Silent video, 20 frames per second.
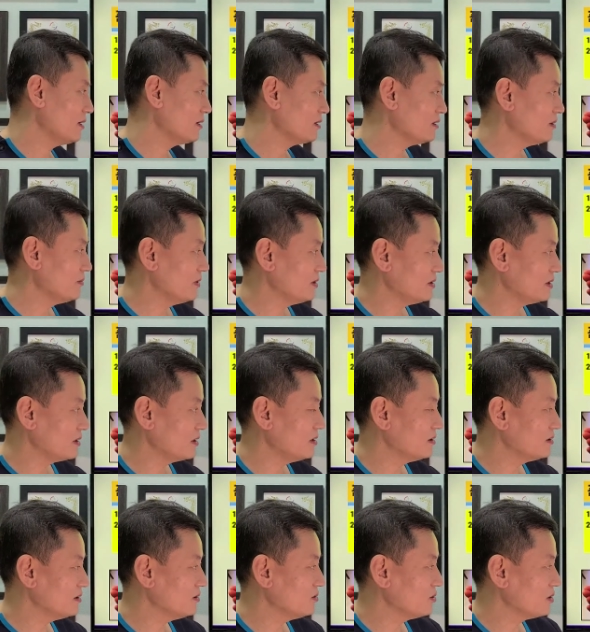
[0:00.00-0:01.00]
그러면 이제
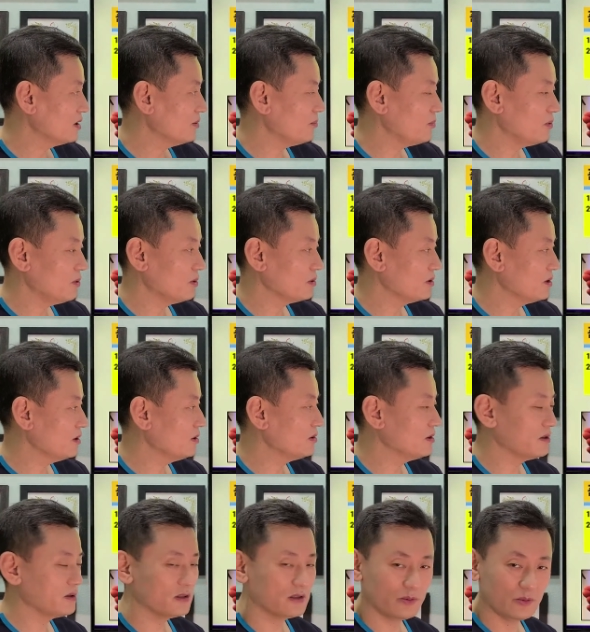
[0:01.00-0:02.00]
결절종이 볼록 튀어나온
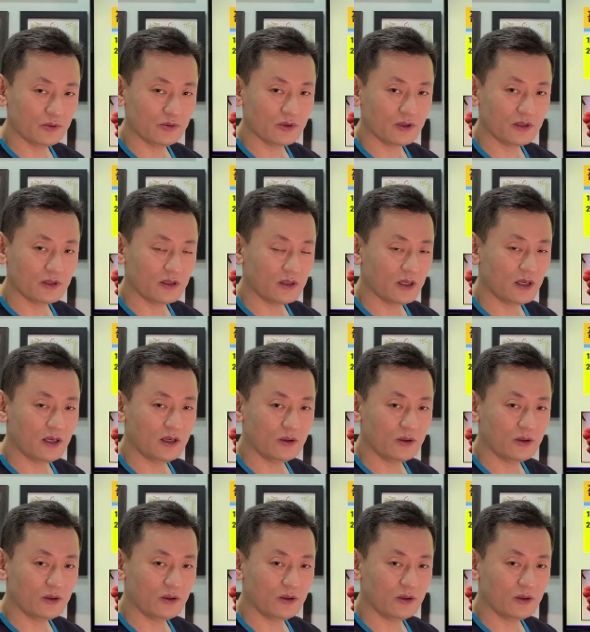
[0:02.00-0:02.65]
것을 볼 수가 있는데